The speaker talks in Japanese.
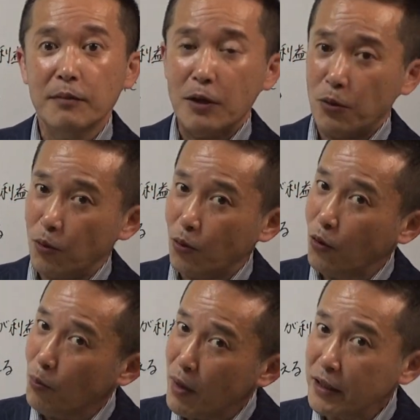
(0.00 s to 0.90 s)
まあ、こ
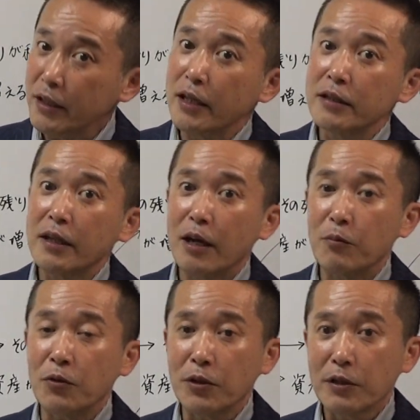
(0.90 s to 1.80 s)
こまでなったら
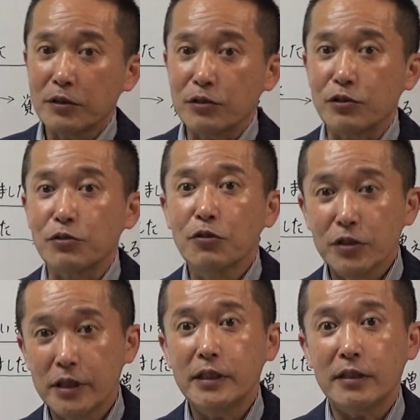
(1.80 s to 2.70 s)
もうすご
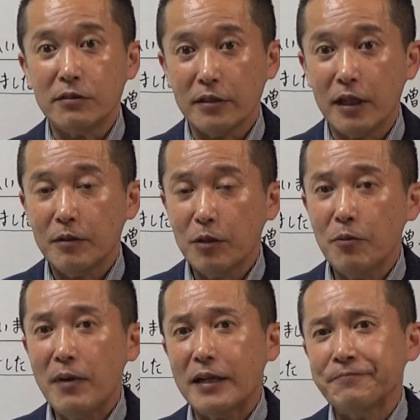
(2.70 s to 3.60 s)
すぎですよねで
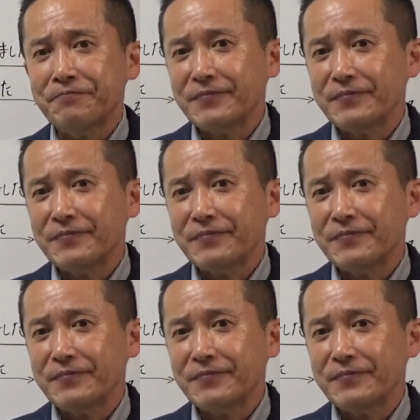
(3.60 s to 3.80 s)
もまあ